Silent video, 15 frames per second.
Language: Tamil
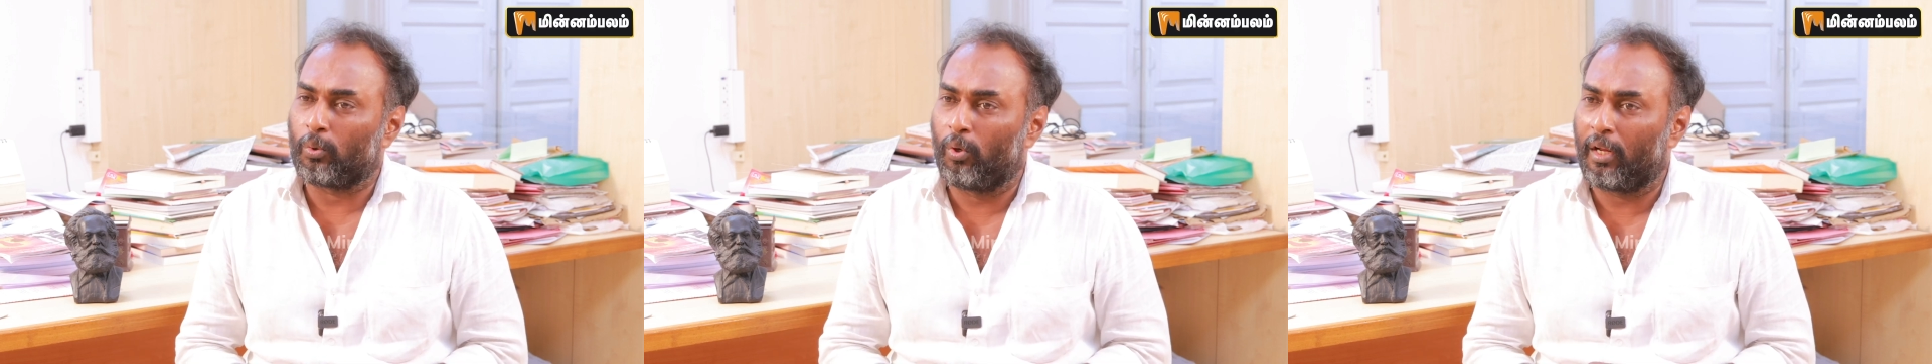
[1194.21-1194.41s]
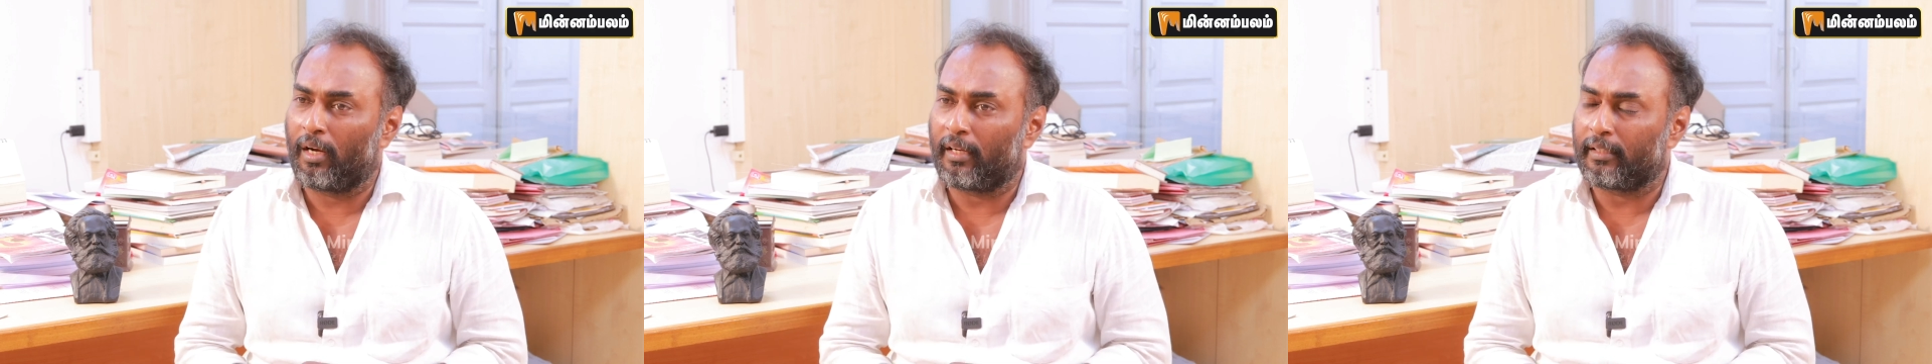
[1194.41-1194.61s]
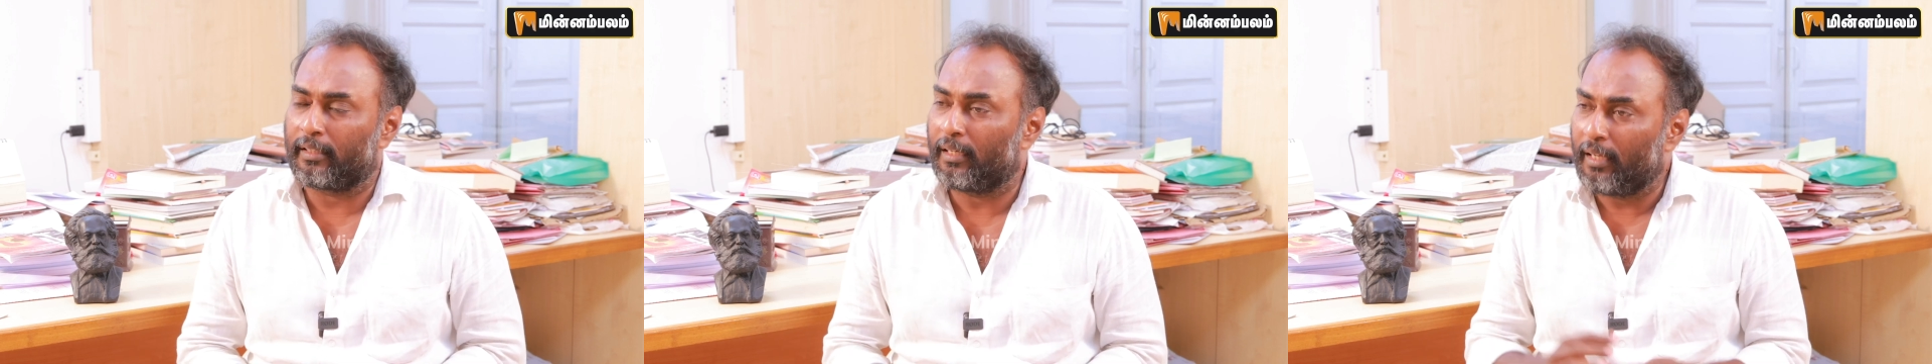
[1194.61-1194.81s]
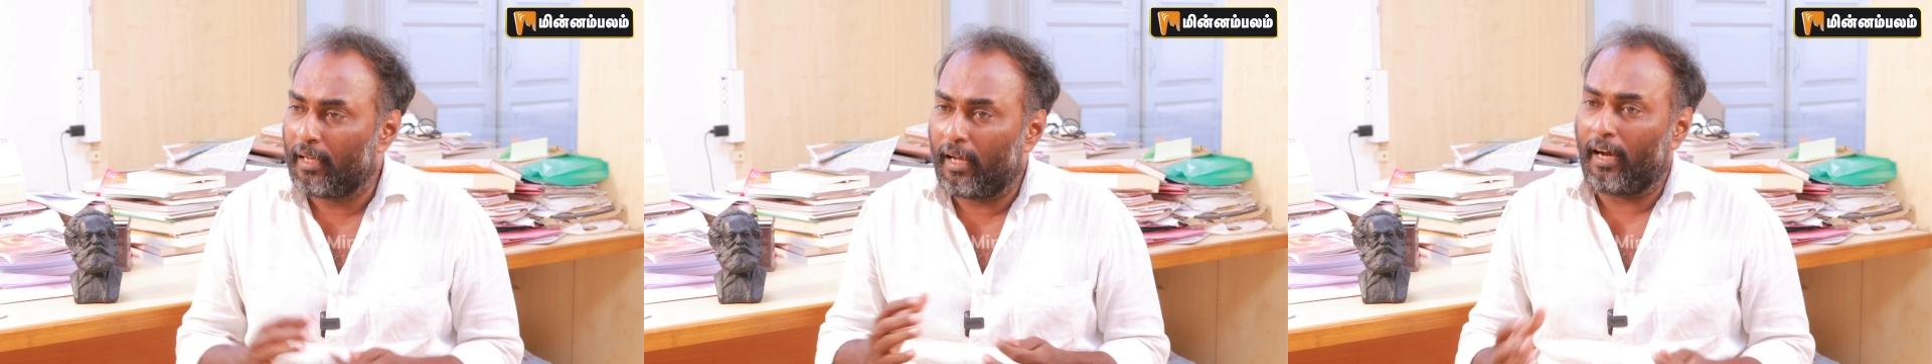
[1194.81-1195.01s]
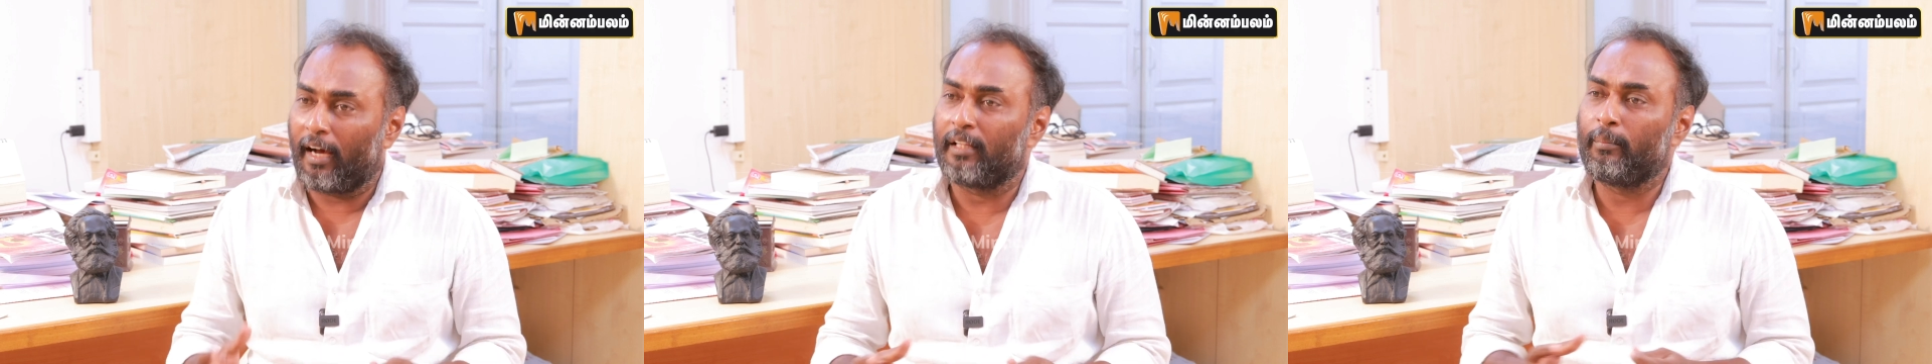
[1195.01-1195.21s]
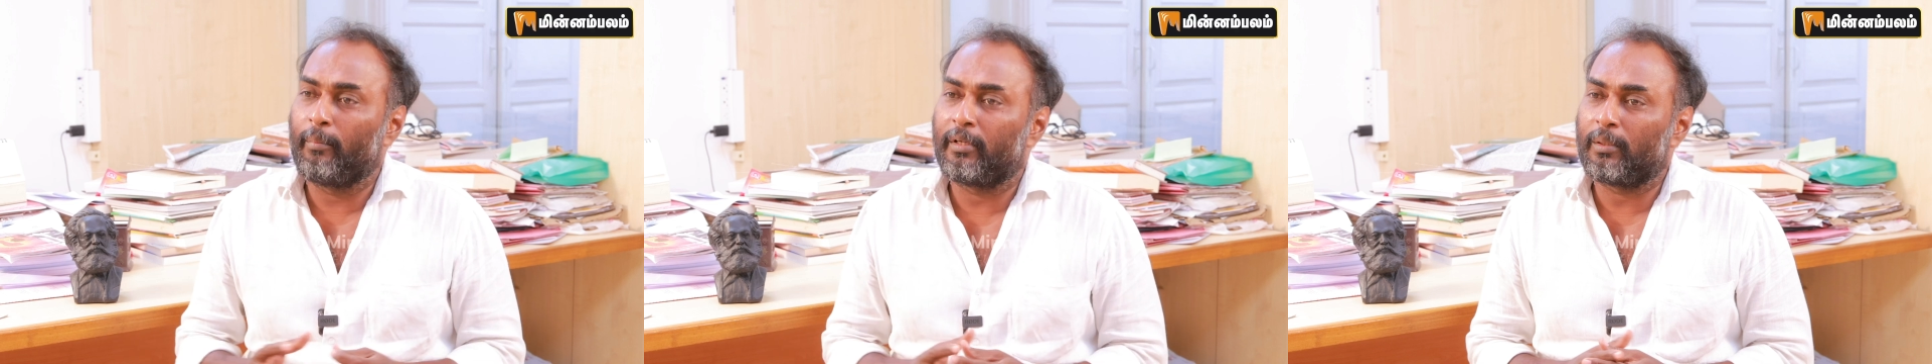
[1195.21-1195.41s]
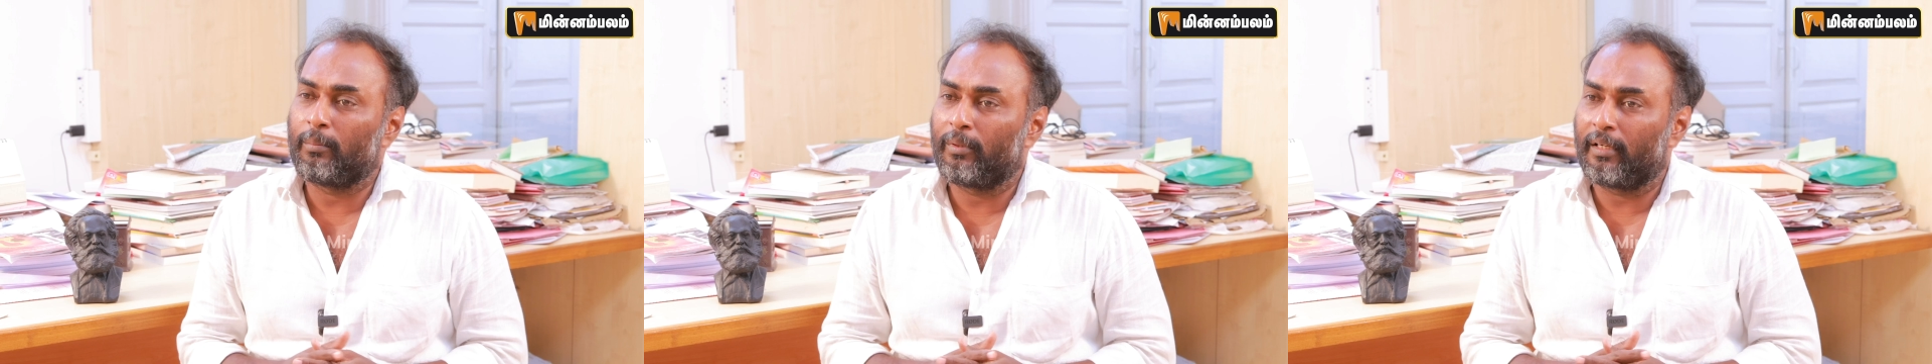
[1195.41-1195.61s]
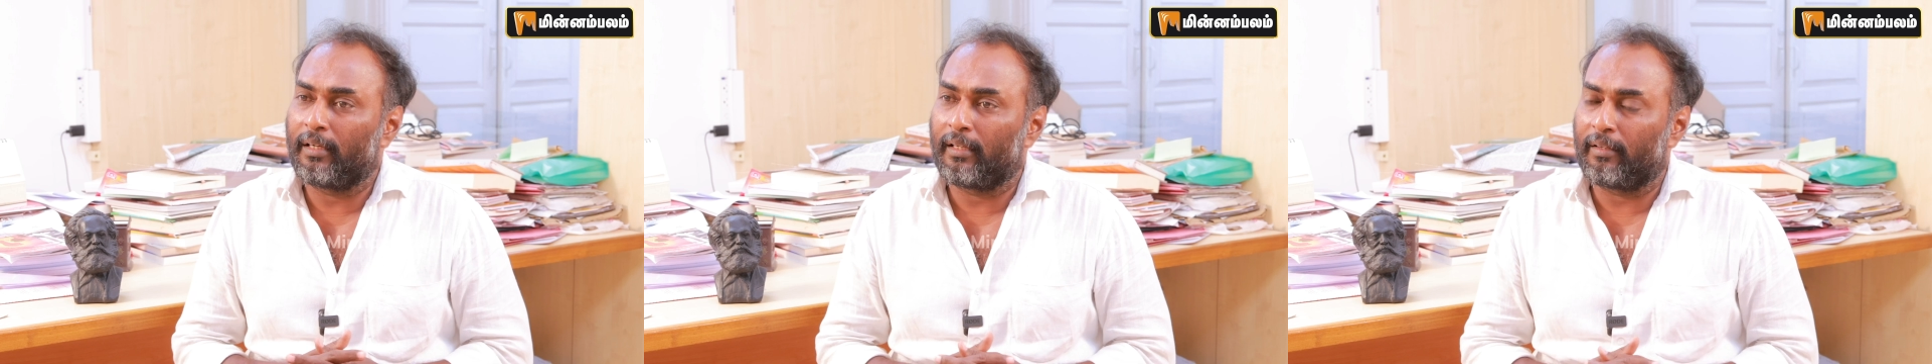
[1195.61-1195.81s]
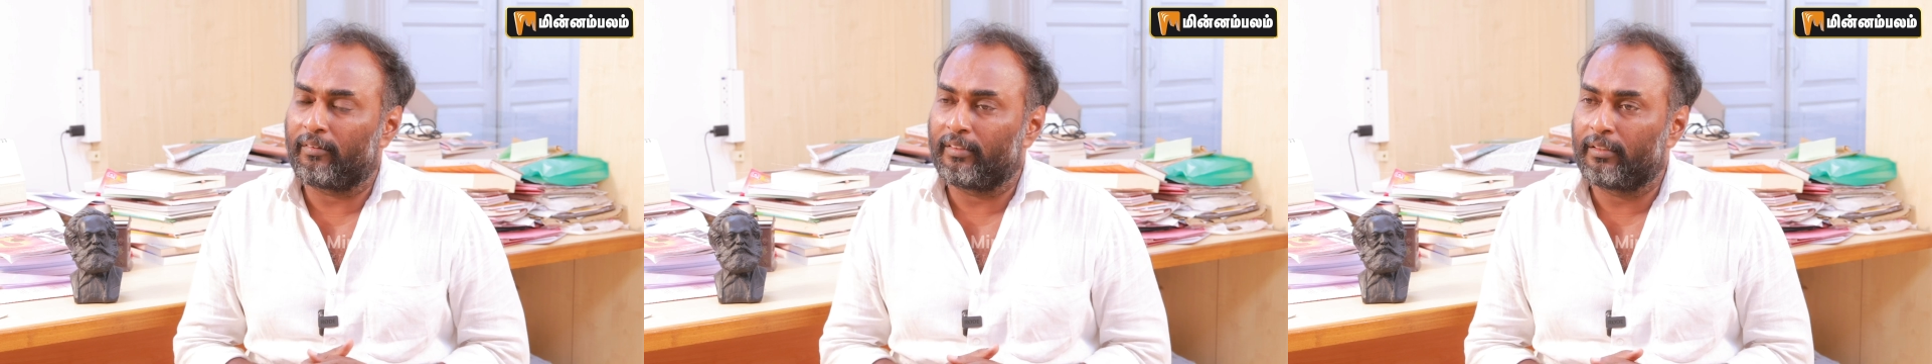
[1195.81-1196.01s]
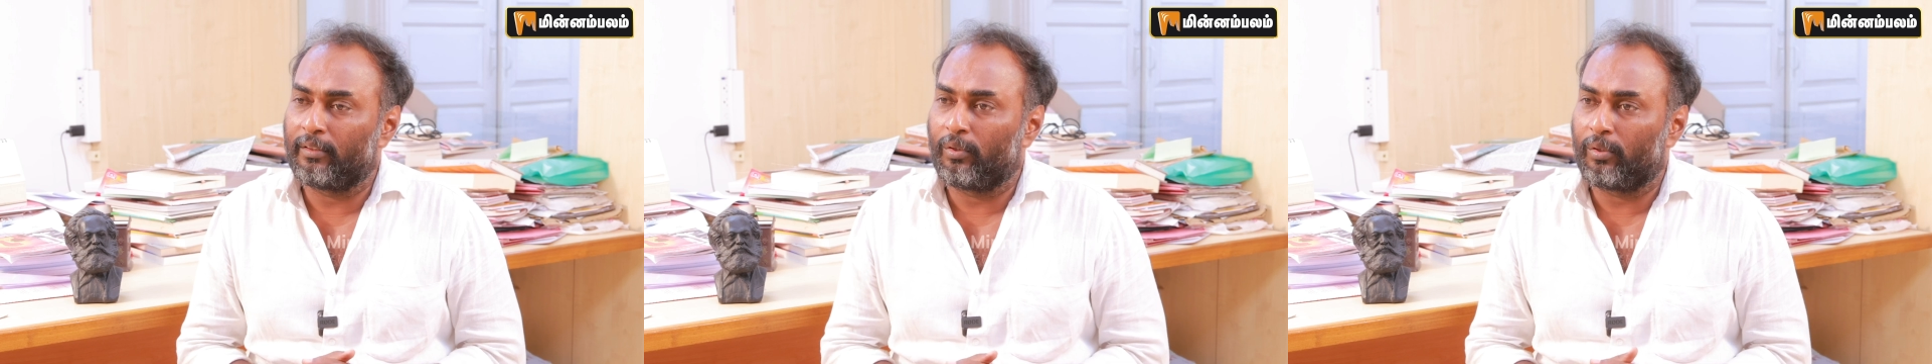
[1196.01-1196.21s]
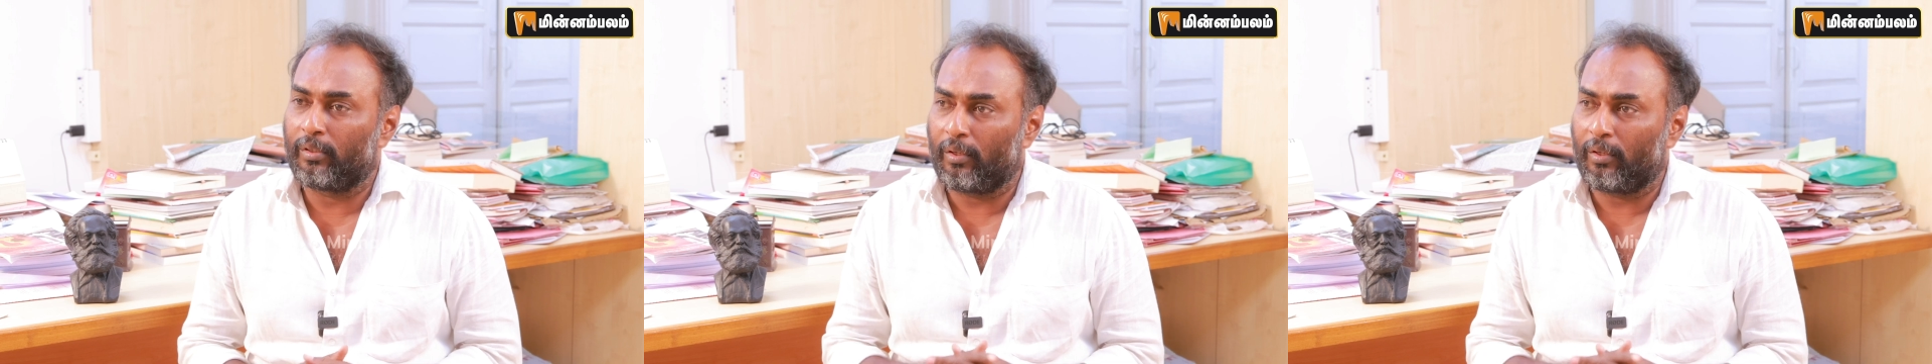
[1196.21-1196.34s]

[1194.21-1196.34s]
தொழிலாளர்கள் அது மட்டும் இல்லை வந்து